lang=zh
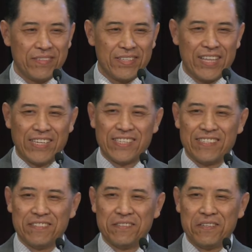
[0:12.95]
但是，
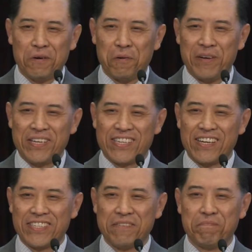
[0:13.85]
我们也相
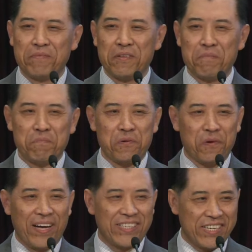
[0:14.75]
信，不
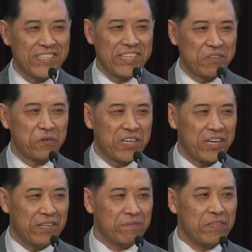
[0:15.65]
管情景如
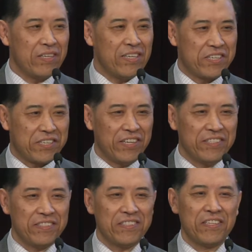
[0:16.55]
何，
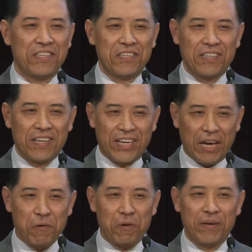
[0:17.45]
神给
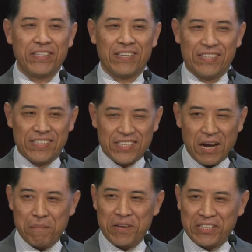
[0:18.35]
我们的上
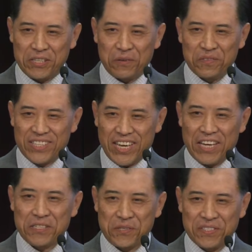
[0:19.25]
面从天
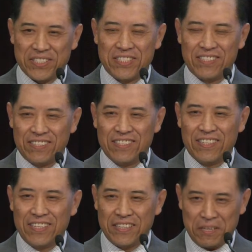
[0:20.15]
所赐
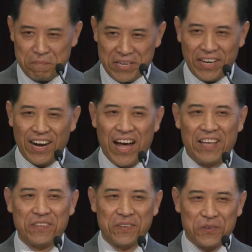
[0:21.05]
的平
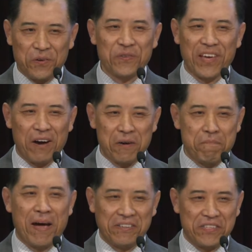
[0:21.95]
安，永远会
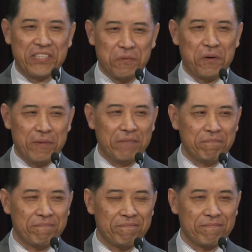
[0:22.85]
伴随着我们。
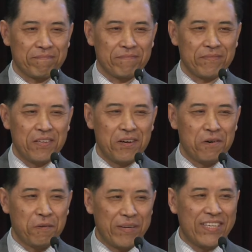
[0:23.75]
我
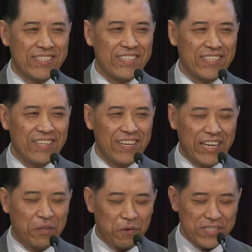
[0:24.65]
们一起来
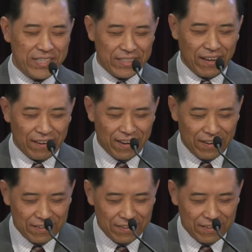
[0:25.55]
同心的祷告。